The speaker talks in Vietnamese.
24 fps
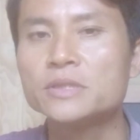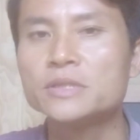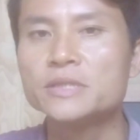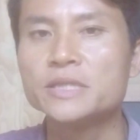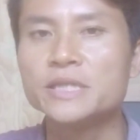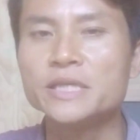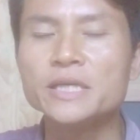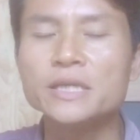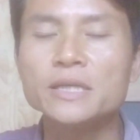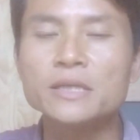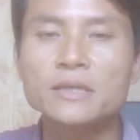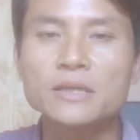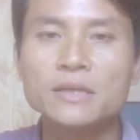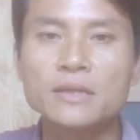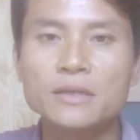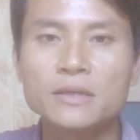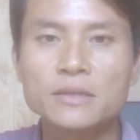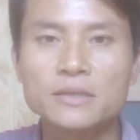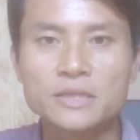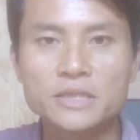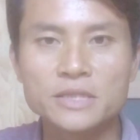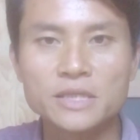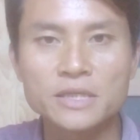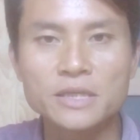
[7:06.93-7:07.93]
trí,
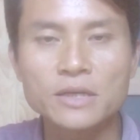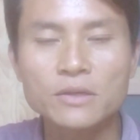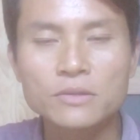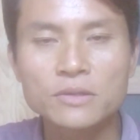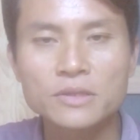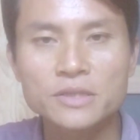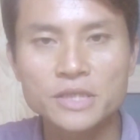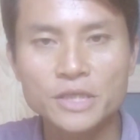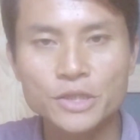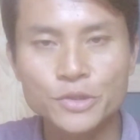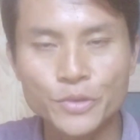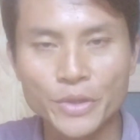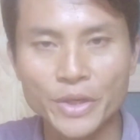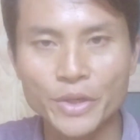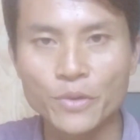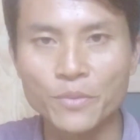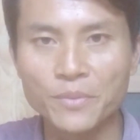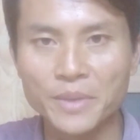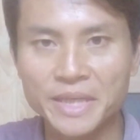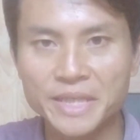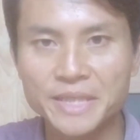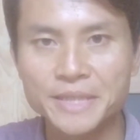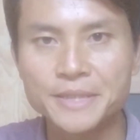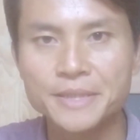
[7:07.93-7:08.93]
trí óc, trí tuệ của
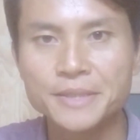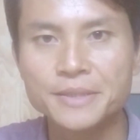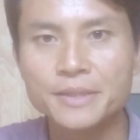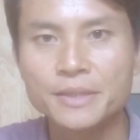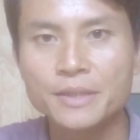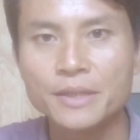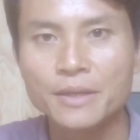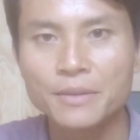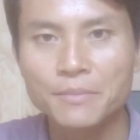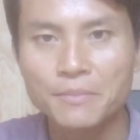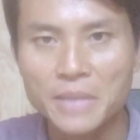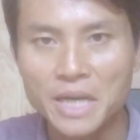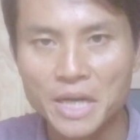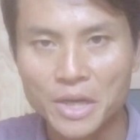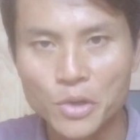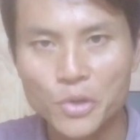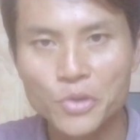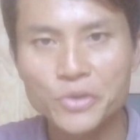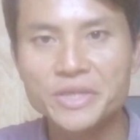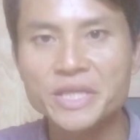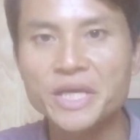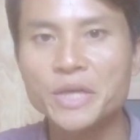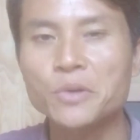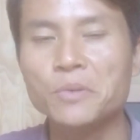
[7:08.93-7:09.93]
mình, bằng
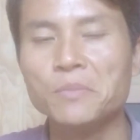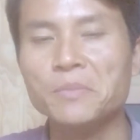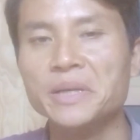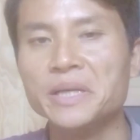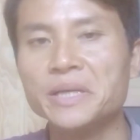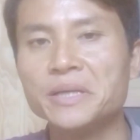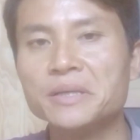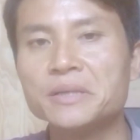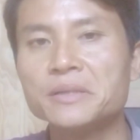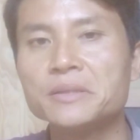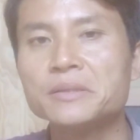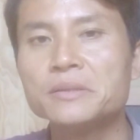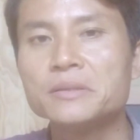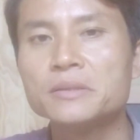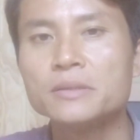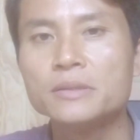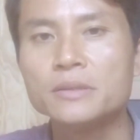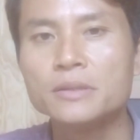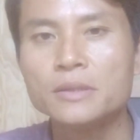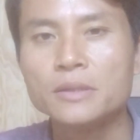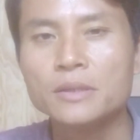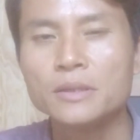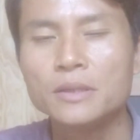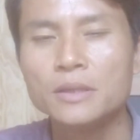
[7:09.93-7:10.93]
đôi tay của mình,
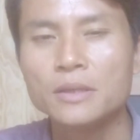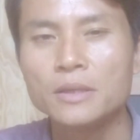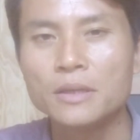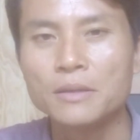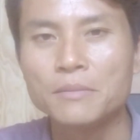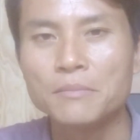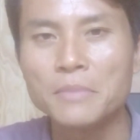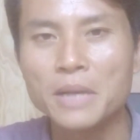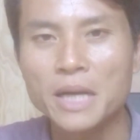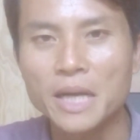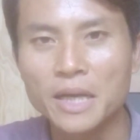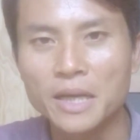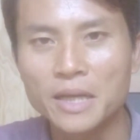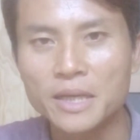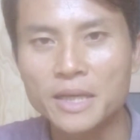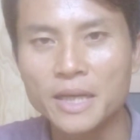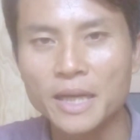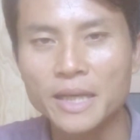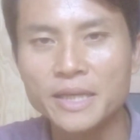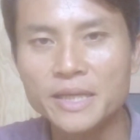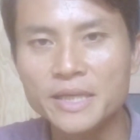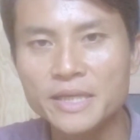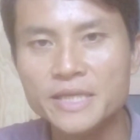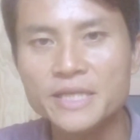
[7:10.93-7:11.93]
bằng
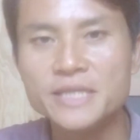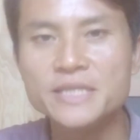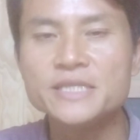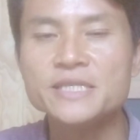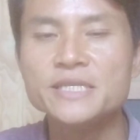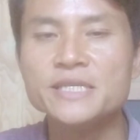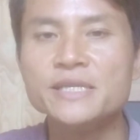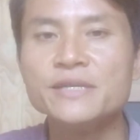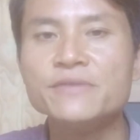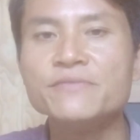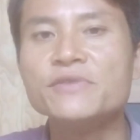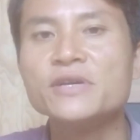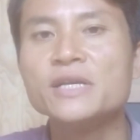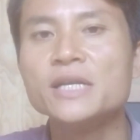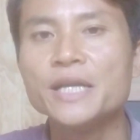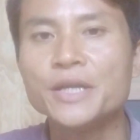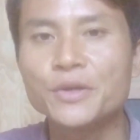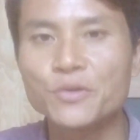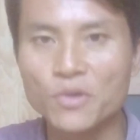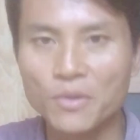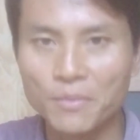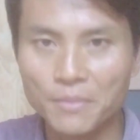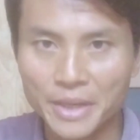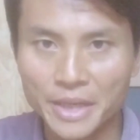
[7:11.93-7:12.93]
cái ý chí vươn
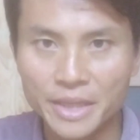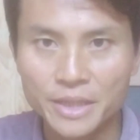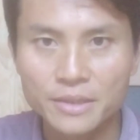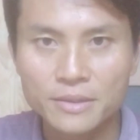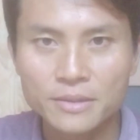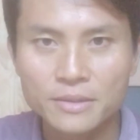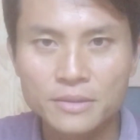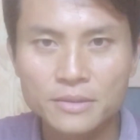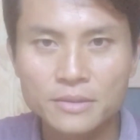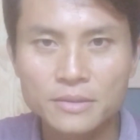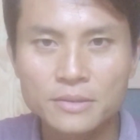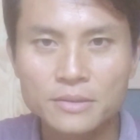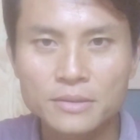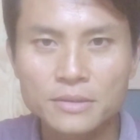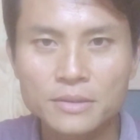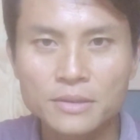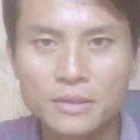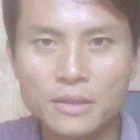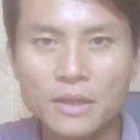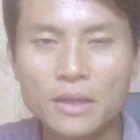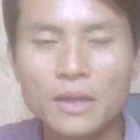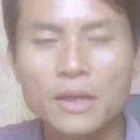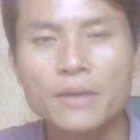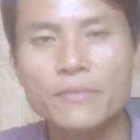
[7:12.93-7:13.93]
lên của mình.
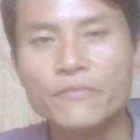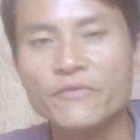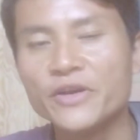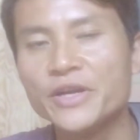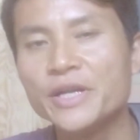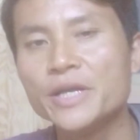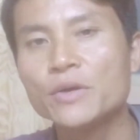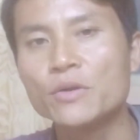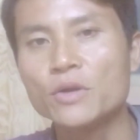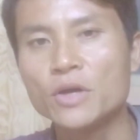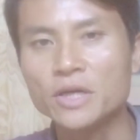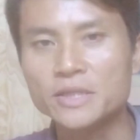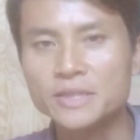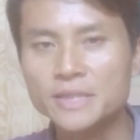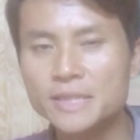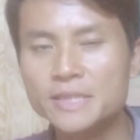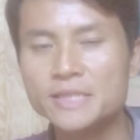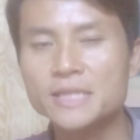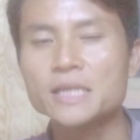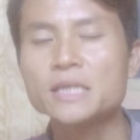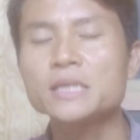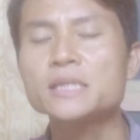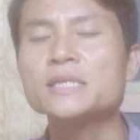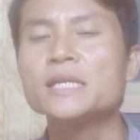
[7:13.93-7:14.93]
Và điều đó chắc
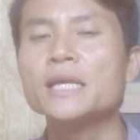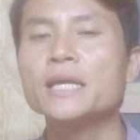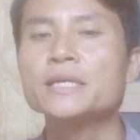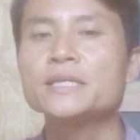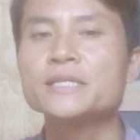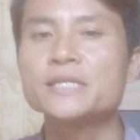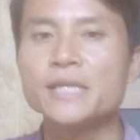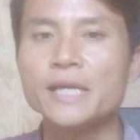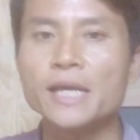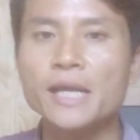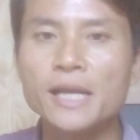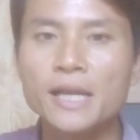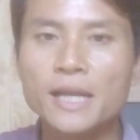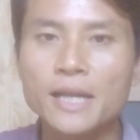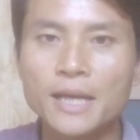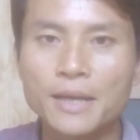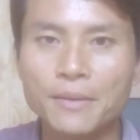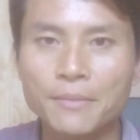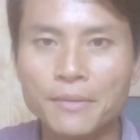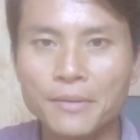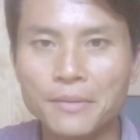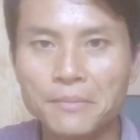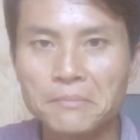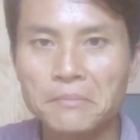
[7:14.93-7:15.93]
chắn sẽ
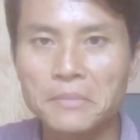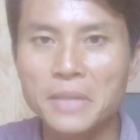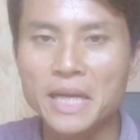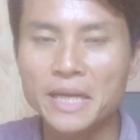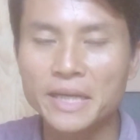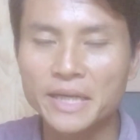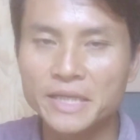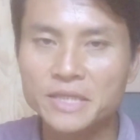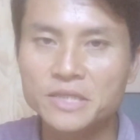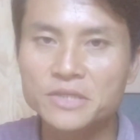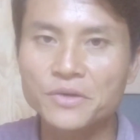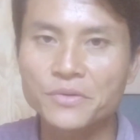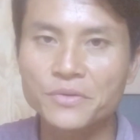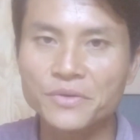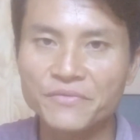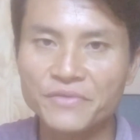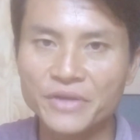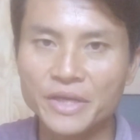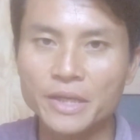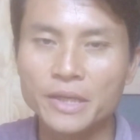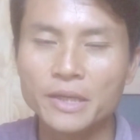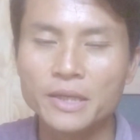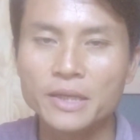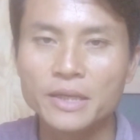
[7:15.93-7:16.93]
làm mang đến cho quý
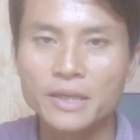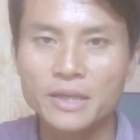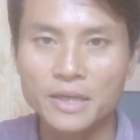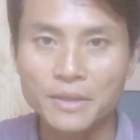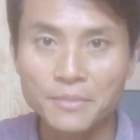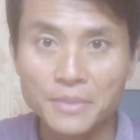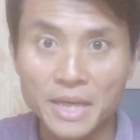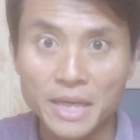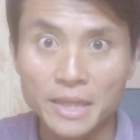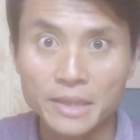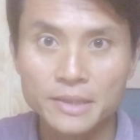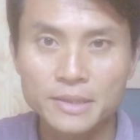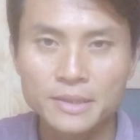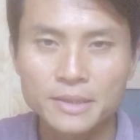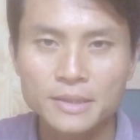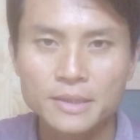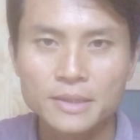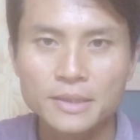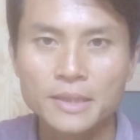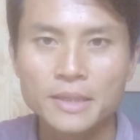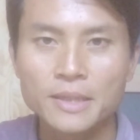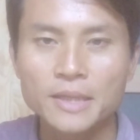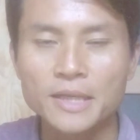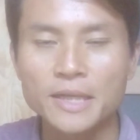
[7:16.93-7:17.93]
vị, các bạn
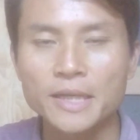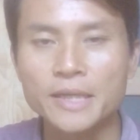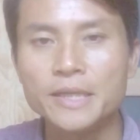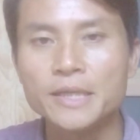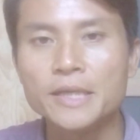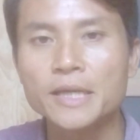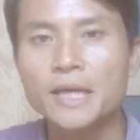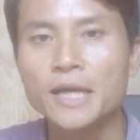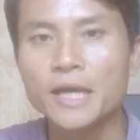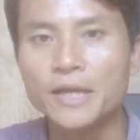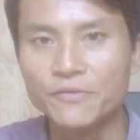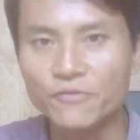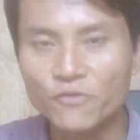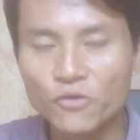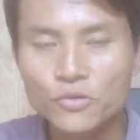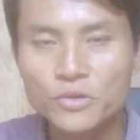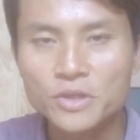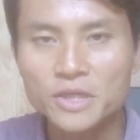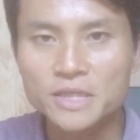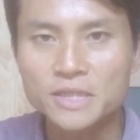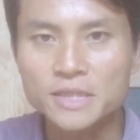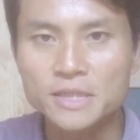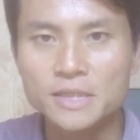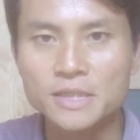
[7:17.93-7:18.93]
cái hạnh phúc
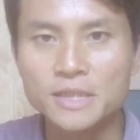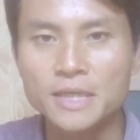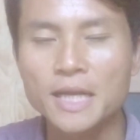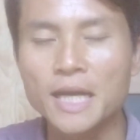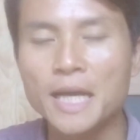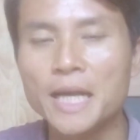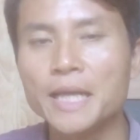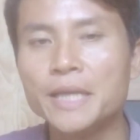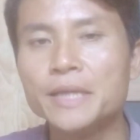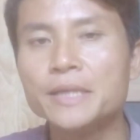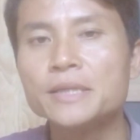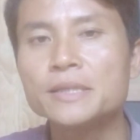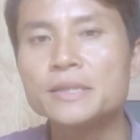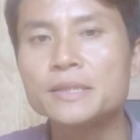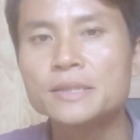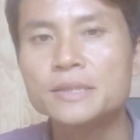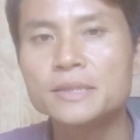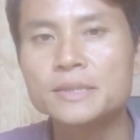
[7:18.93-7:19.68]
thực sự, cái